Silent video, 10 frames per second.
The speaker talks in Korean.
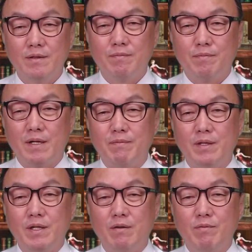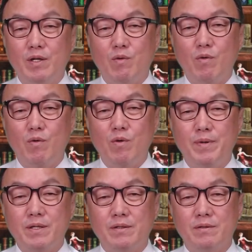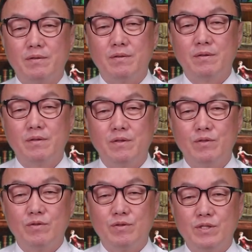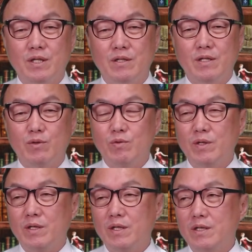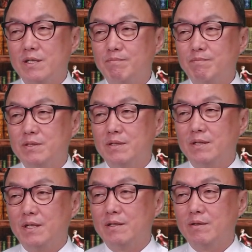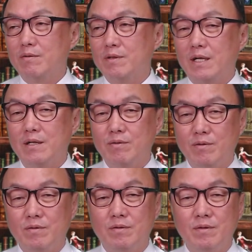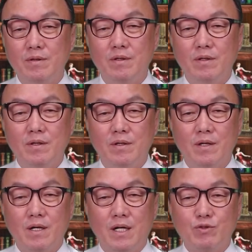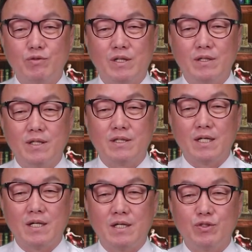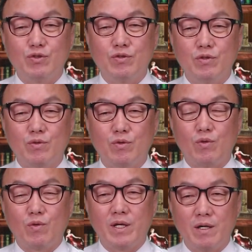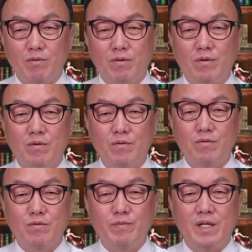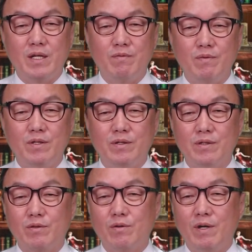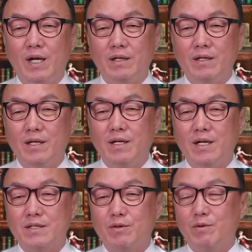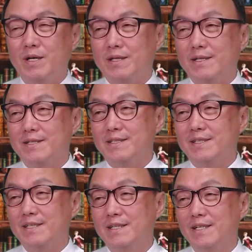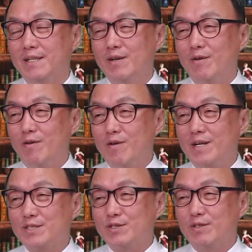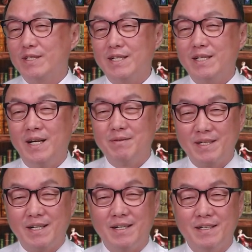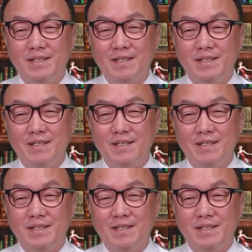반면 내일 모레 5.18은 윤석열 대통령이 참석을 한다고 날리고 강주 가는데 장관 수석도 동행하고 국민의힘 의원들도 함께 가자고 했다느니 온갖 소리들이 들립니다.